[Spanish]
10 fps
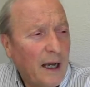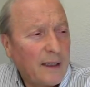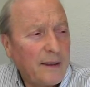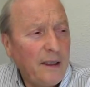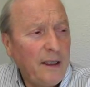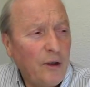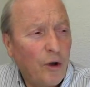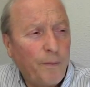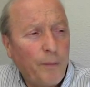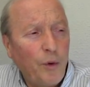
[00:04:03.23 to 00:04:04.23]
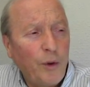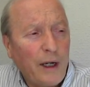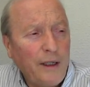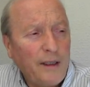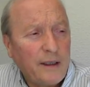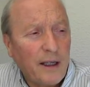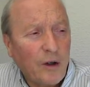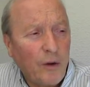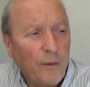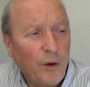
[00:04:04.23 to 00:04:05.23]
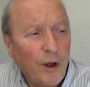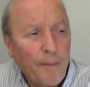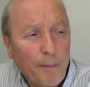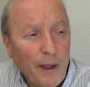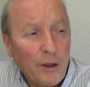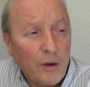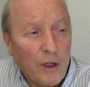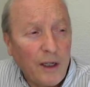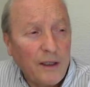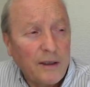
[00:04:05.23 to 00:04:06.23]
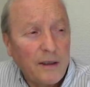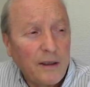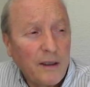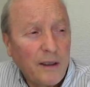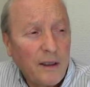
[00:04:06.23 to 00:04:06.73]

Así, los pluralistas como Empédocles